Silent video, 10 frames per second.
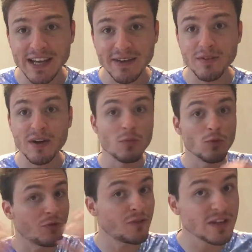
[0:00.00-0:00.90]
avevamo
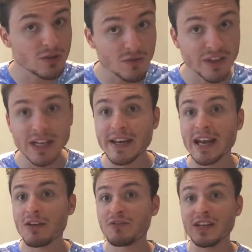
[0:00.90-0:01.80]
un finto villain
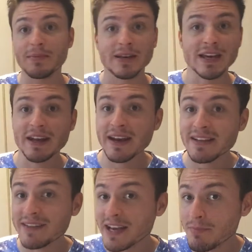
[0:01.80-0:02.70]
alla fine perché in
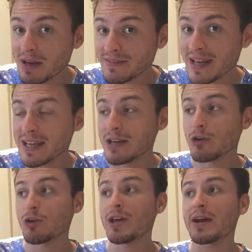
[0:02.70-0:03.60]
realtà il mandarino
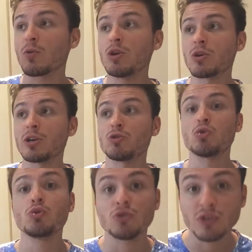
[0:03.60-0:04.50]
non era quello che
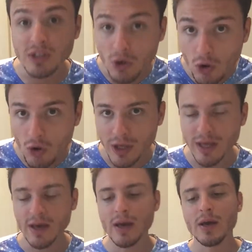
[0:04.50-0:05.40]
tutti noi
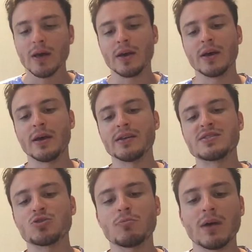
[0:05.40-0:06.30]
eh,
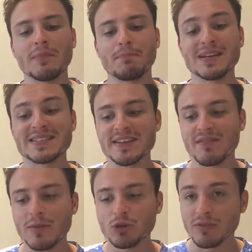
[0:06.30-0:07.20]
insomma
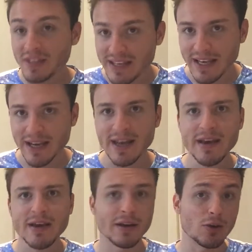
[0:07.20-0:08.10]
pensavamo di vedere
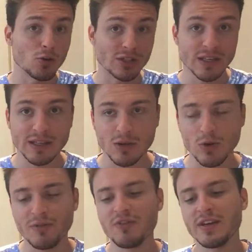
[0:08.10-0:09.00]
ricorderete
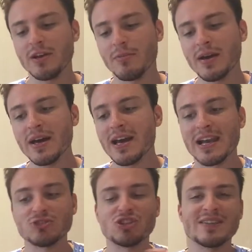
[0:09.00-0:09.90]
quel film
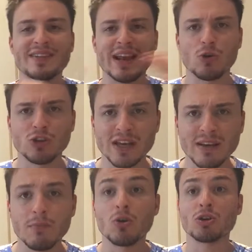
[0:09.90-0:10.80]
la gente l'ha odiata
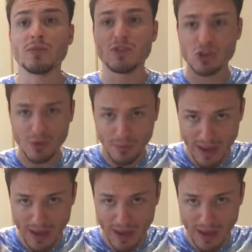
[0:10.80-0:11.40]
a morte invece per me è